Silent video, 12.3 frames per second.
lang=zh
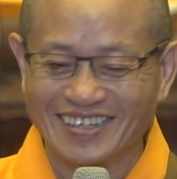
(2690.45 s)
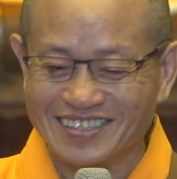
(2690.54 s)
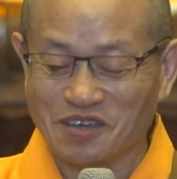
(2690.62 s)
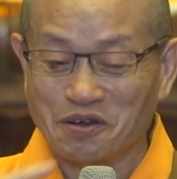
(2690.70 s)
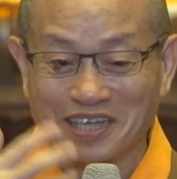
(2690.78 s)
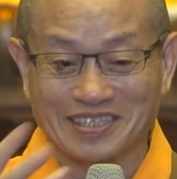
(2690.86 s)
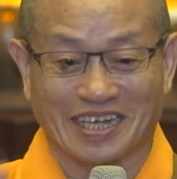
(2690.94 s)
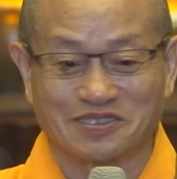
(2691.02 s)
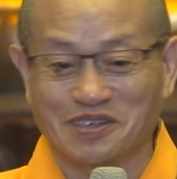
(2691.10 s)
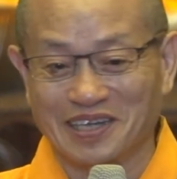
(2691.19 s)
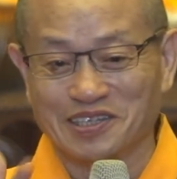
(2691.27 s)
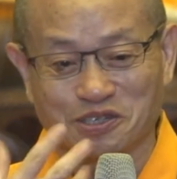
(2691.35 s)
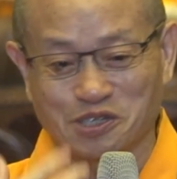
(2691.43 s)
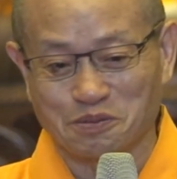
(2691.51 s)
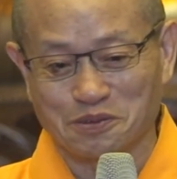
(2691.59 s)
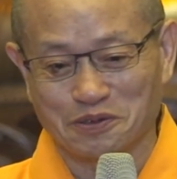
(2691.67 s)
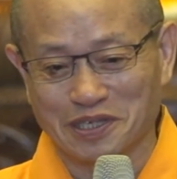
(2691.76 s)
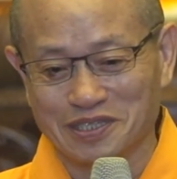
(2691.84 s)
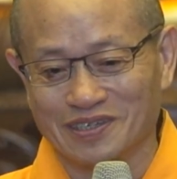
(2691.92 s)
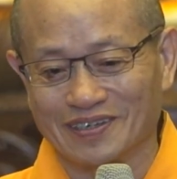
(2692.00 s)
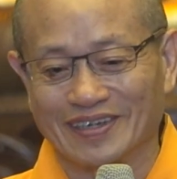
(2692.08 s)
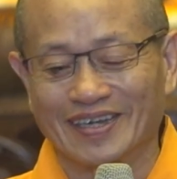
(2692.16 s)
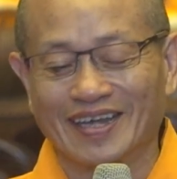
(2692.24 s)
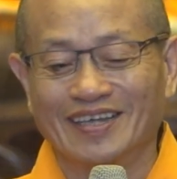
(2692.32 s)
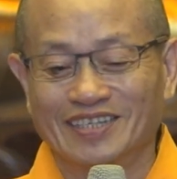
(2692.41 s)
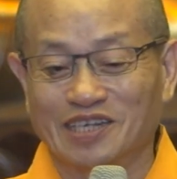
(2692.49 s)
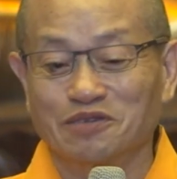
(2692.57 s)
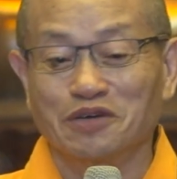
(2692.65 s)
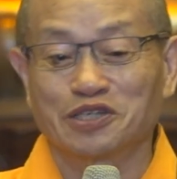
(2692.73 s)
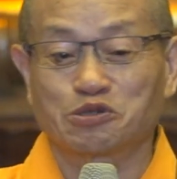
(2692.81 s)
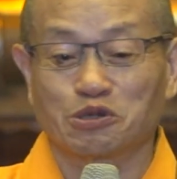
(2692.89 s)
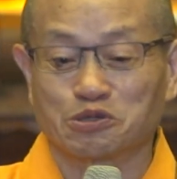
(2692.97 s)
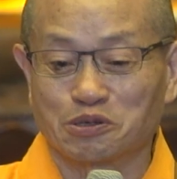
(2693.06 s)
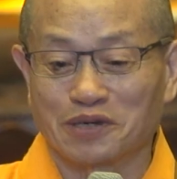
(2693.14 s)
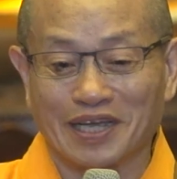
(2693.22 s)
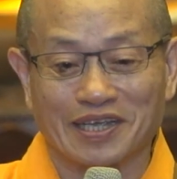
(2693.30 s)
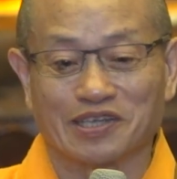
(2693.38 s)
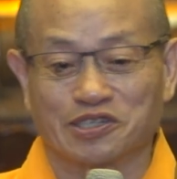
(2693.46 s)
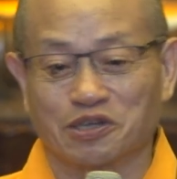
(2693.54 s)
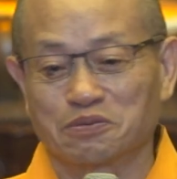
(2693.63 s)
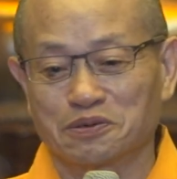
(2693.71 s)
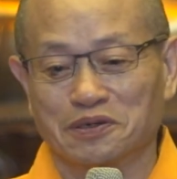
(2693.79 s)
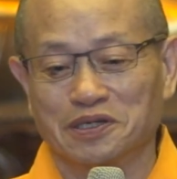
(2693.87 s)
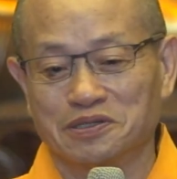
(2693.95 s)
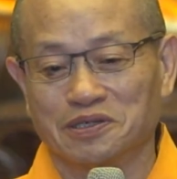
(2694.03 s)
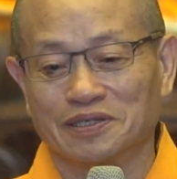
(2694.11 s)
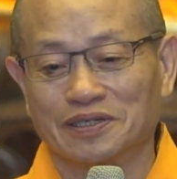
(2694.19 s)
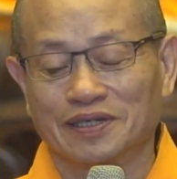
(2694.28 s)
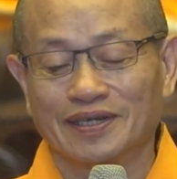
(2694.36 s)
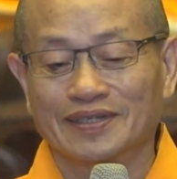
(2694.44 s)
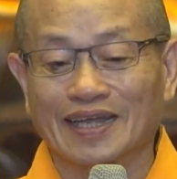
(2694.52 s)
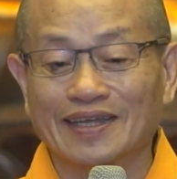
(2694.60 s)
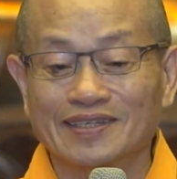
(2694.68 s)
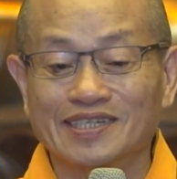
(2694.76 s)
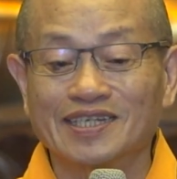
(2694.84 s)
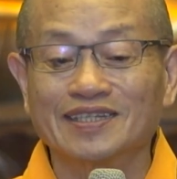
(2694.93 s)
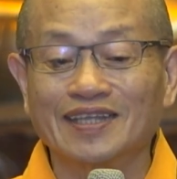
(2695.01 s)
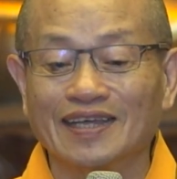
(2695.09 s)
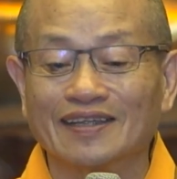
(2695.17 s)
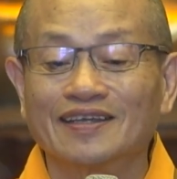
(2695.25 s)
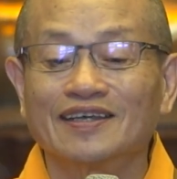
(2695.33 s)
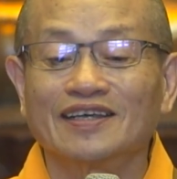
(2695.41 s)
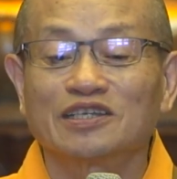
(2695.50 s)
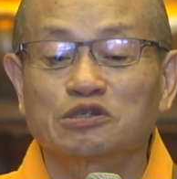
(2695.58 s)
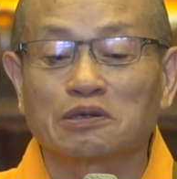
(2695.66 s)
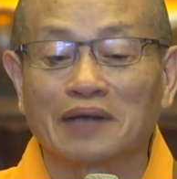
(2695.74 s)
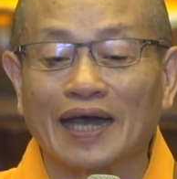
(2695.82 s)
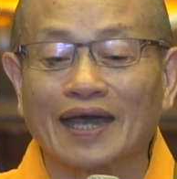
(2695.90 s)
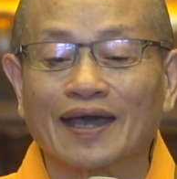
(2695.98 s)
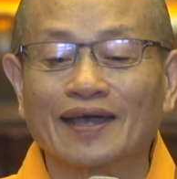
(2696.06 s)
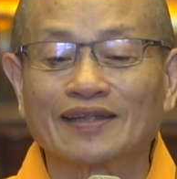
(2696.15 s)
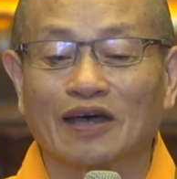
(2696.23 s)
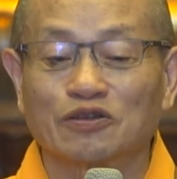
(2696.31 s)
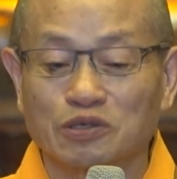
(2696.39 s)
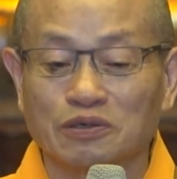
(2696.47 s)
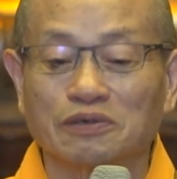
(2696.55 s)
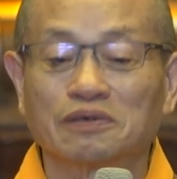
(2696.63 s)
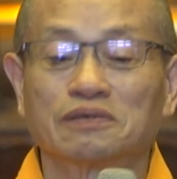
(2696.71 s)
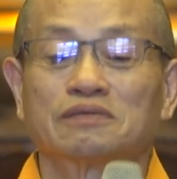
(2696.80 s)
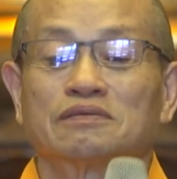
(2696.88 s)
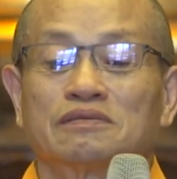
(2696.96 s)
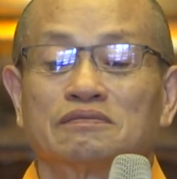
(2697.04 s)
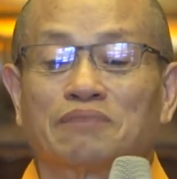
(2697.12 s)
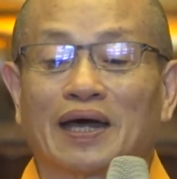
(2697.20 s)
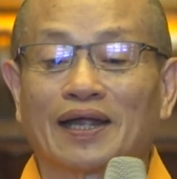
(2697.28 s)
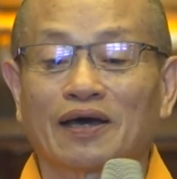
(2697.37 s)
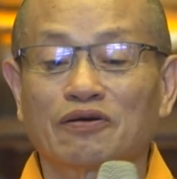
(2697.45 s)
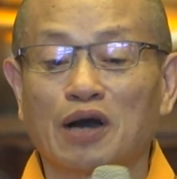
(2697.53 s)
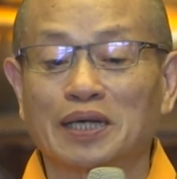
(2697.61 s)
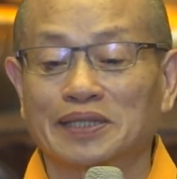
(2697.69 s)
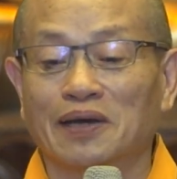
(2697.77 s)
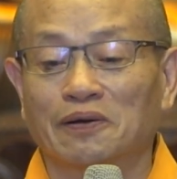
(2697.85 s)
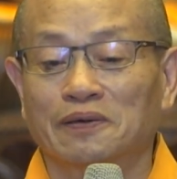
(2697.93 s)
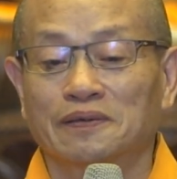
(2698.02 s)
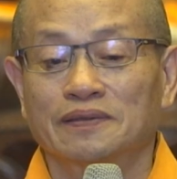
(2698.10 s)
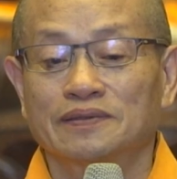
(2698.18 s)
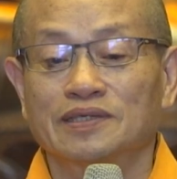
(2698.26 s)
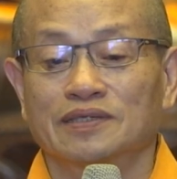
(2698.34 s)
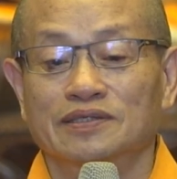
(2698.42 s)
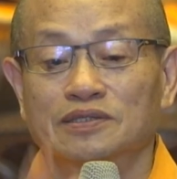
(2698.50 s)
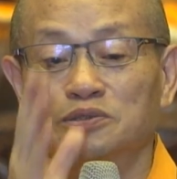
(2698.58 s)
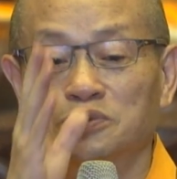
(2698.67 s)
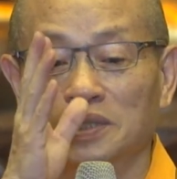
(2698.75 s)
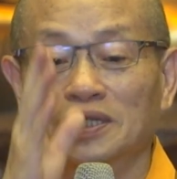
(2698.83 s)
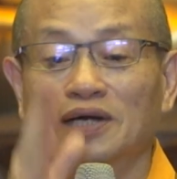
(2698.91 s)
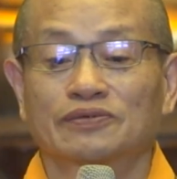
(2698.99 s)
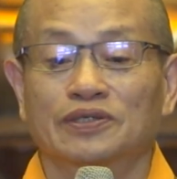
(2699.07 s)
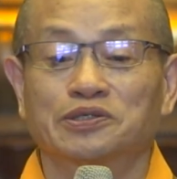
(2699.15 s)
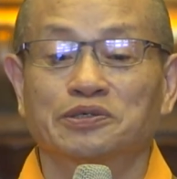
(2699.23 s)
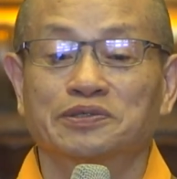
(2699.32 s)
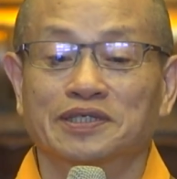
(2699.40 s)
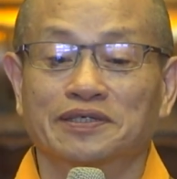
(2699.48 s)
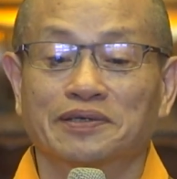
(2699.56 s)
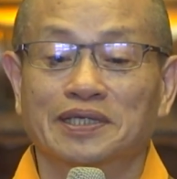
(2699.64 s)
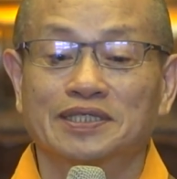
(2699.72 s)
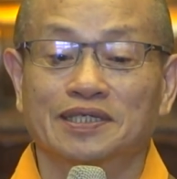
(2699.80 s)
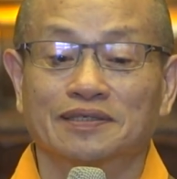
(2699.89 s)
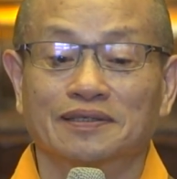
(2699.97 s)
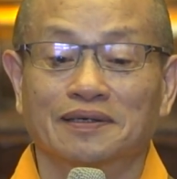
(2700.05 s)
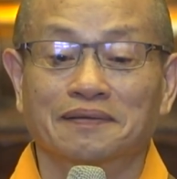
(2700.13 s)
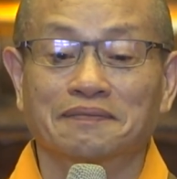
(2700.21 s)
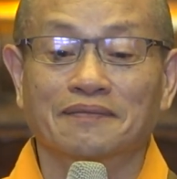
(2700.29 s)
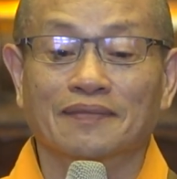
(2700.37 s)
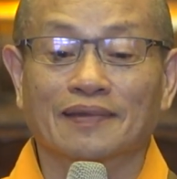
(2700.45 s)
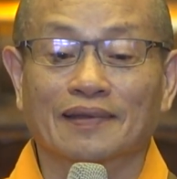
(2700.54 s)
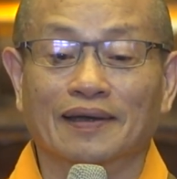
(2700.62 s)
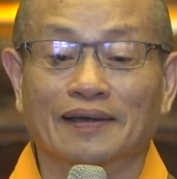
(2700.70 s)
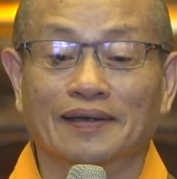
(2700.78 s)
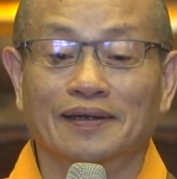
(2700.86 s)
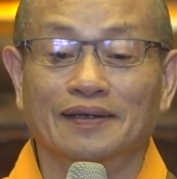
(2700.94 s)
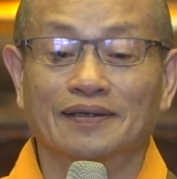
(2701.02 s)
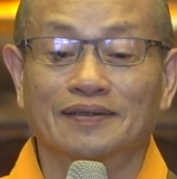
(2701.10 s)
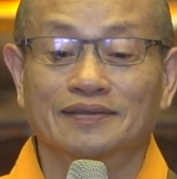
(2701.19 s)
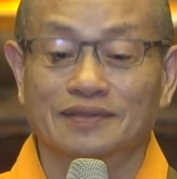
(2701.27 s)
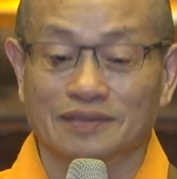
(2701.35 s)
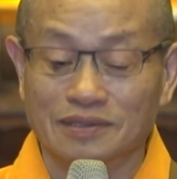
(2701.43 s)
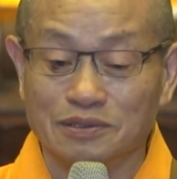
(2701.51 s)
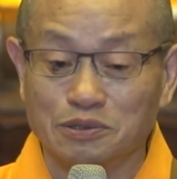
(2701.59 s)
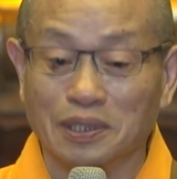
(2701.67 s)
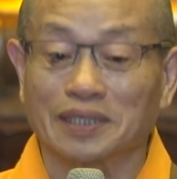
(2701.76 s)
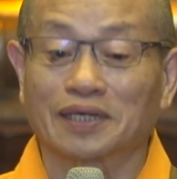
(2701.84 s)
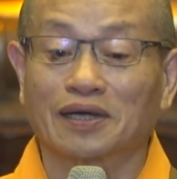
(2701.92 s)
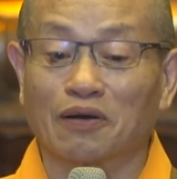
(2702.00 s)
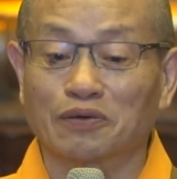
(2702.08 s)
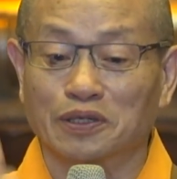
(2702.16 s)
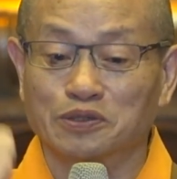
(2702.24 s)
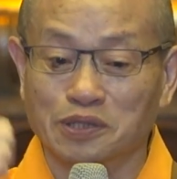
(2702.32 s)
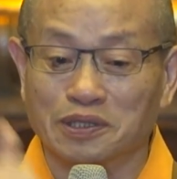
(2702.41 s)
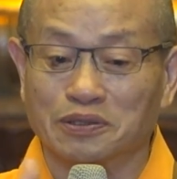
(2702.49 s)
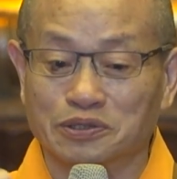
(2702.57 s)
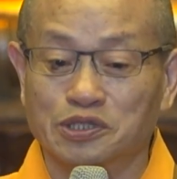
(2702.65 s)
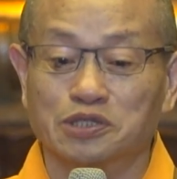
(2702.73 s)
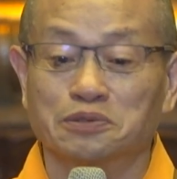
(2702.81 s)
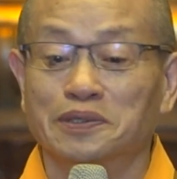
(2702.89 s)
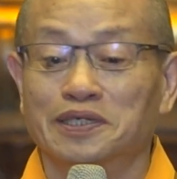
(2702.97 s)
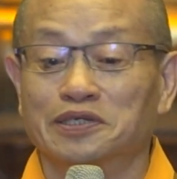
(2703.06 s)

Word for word: 那这话讲出来就收不回去，行为做出来也收不回去。但是心念一出来，然后就把它化掉，这个是最高的修行原则啊！这是最高、最有智慧